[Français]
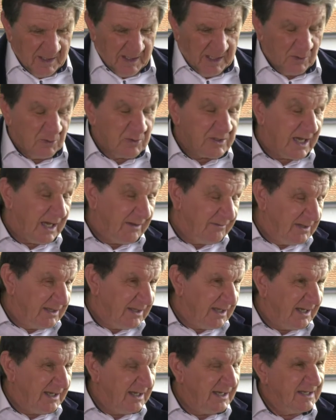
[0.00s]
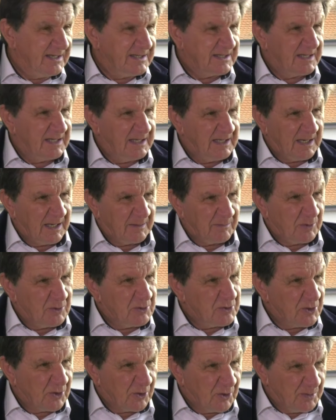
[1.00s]
Elle nous a invité à l'Élysée à
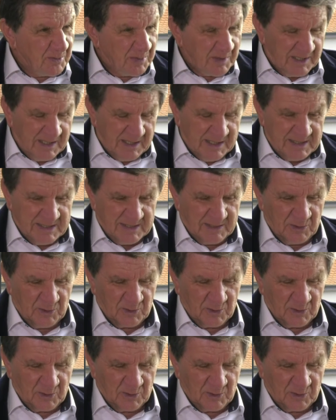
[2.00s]
plusieurs reprises.